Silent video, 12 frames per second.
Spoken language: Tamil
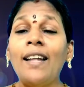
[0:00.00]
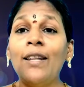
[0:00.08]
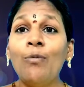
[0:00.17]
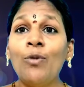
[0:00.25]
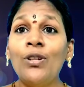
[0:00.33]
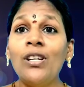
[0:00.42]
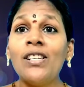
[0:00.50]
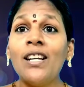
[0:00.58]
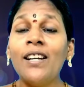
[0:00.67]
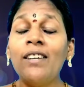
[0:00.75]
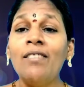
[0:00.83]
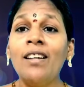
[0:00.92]
அந்த முதல்
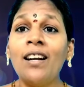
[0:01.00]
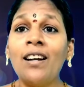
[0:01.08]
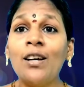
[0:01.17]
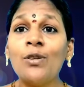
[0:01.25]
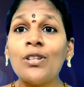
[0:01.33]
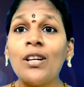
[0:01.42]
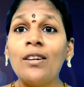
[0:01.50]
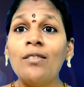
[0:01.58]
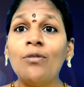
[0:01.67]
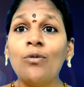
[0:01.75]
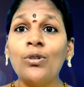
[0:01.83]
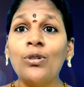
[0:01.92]
ஷாட்டை விட ரெண்டாவது ஷாட்
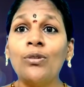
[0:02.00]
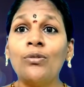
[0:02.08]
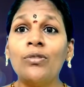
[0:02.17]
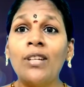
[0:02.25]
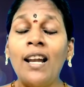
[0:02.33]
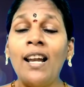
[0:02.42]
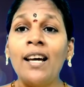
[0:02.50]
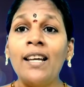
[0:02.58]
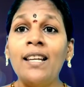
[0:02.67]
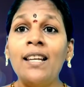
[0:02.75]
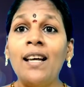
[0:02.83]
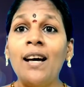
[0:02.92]
கொஞ்சம் நல்லா
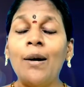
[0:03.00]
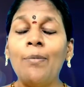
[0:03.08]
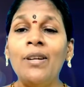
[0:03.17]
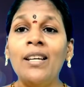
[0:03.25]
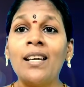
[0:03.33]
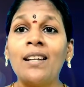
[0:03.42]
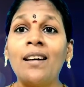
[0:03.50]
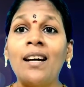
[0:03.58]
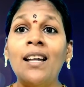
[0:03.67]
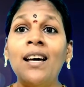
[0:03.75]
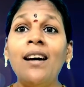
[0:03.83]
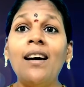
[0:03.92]
இல்லை
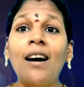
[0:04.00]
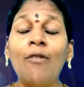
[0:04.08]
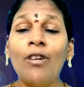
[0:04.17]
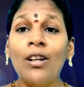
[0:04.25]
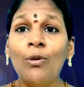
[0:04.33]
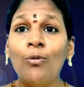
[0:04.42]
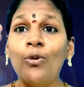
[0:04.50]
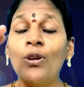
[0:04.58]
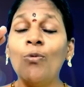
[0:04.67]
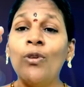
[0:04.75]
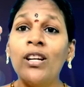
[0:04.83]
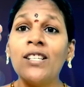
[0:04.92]
அப்படிங்கிறதால அவங்க அந்த
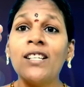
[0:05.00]
ஒரே ஒரே